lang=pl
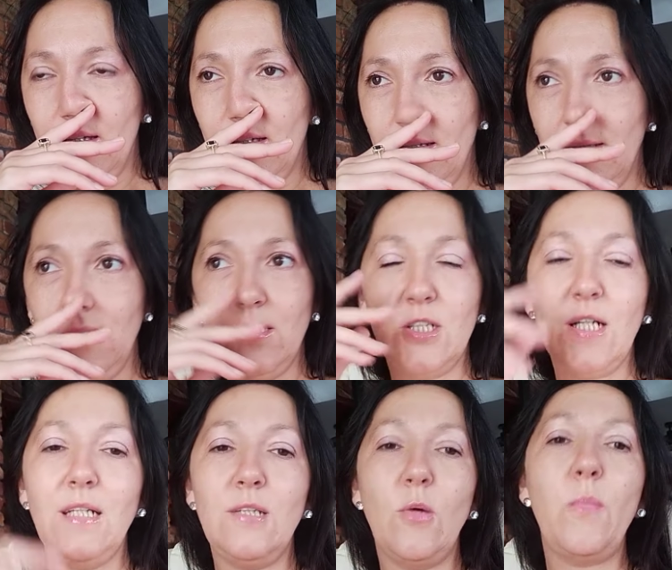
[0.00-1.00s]
y,
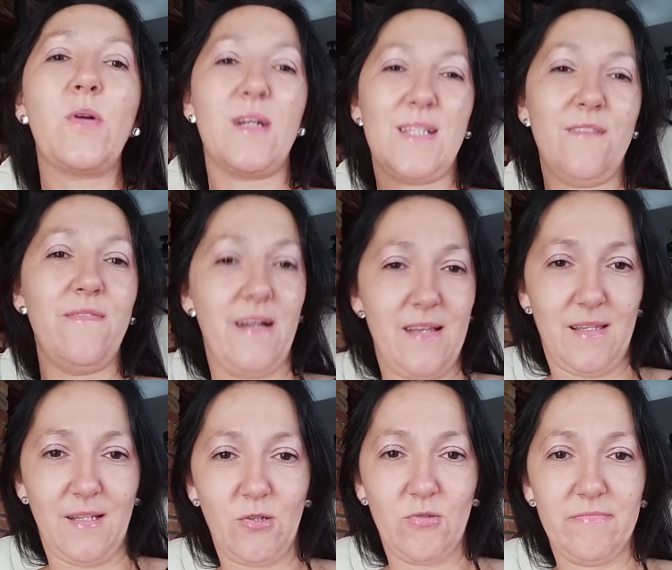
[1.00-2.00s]
niżeli do
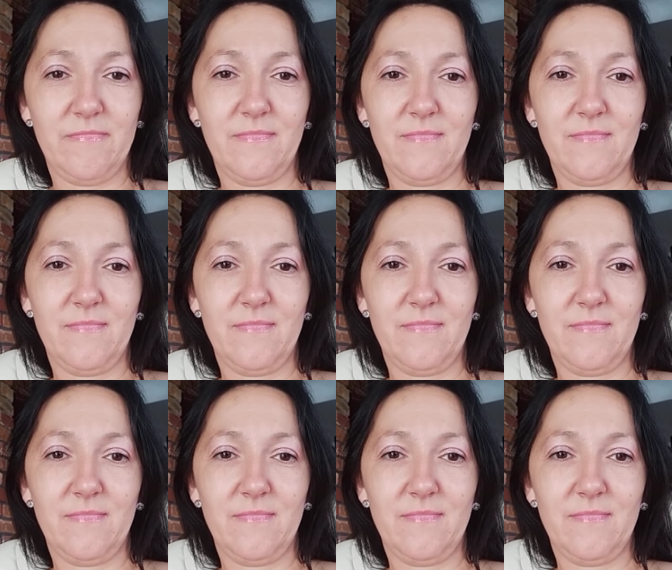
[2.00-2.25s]
pokazywania tego.